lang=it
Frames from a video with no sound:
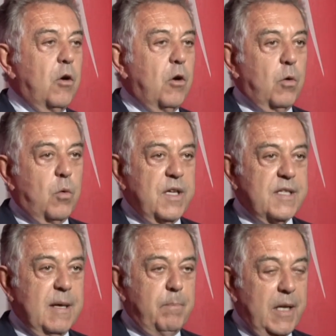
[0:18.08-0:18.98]
Con
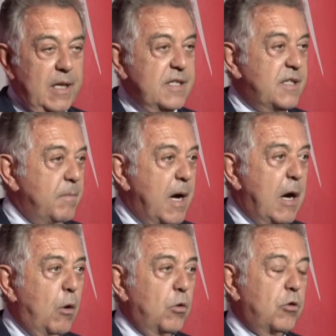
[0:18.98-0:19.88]
questa
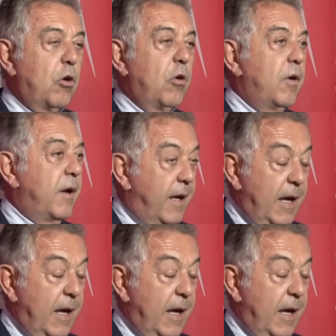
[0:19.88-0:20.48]
bellissima auto